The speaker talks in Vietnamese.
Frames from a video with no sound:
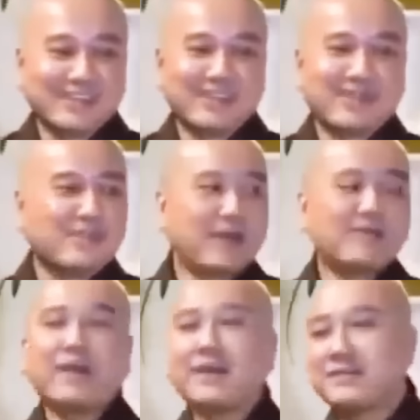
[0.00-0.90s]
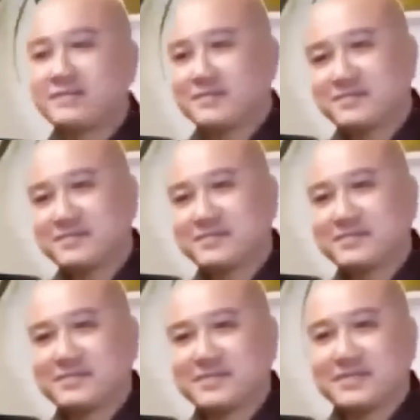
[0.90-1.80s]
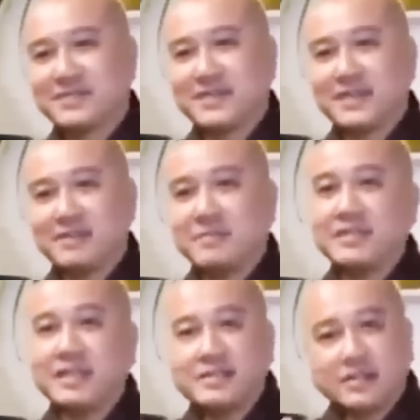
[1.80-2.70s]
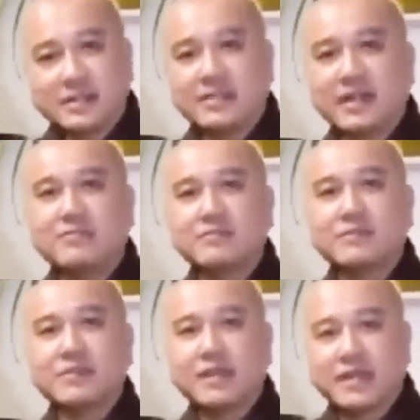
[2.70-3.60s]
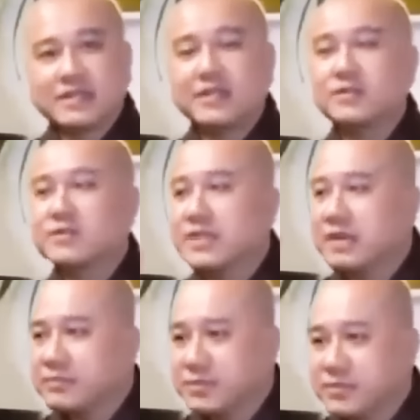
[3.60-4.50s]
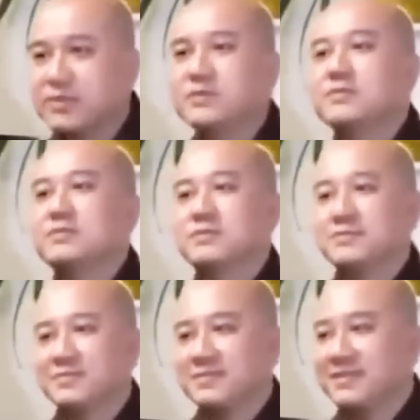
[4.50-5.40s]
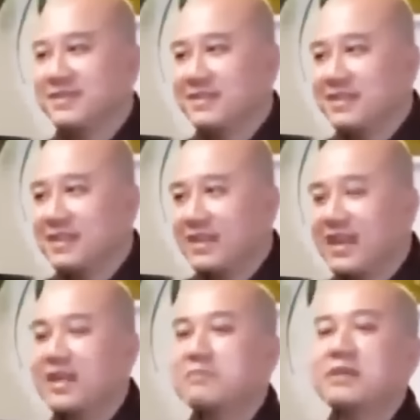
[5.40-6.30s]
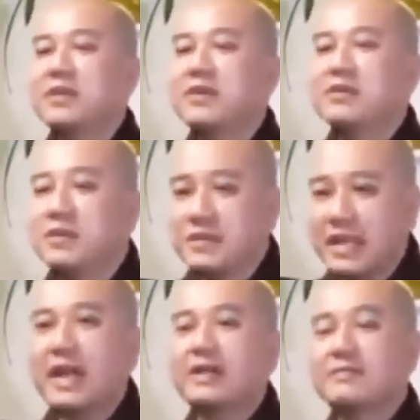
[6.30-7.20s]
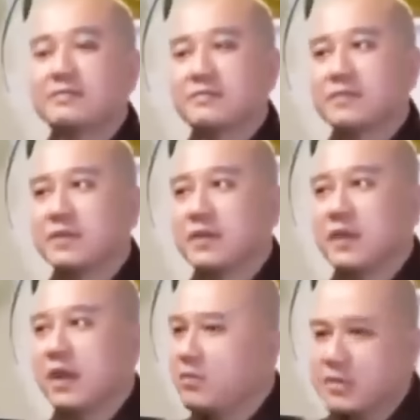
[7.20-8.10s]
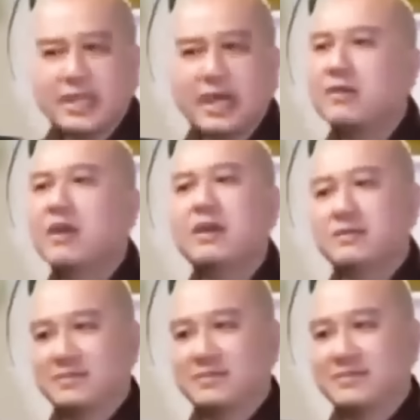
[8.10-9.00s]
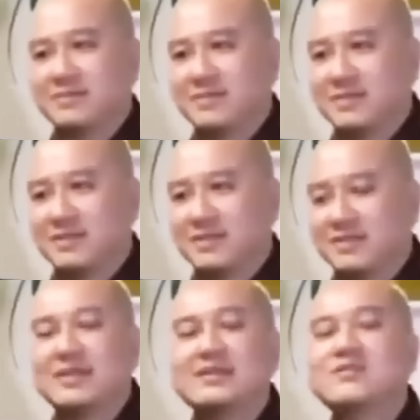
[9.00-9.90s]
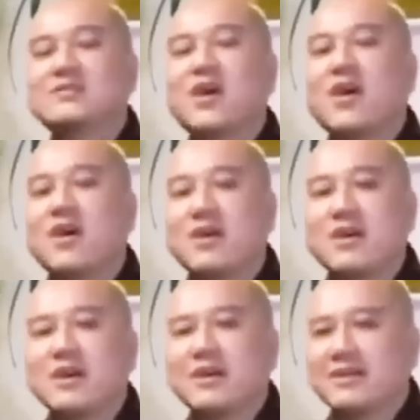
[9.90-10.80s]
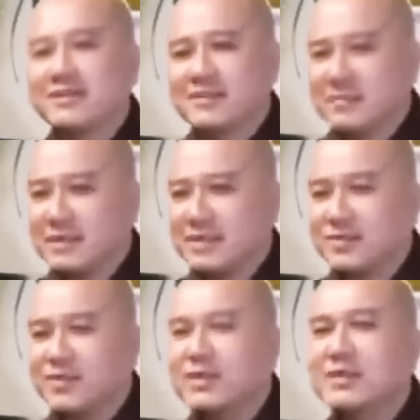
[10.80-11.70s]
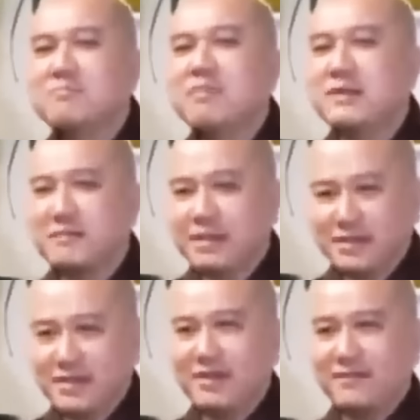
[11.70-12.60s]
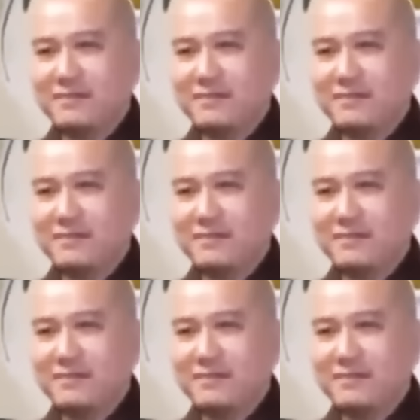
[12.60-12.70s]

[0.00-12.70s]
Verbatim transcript: Đâu phải vậy. Mình vẫn trân trọng thank you, same to you. Hay là mình nói ngược lại, không có sao hết. Đừng có, mình đừng có dính mắc mấy cái đó.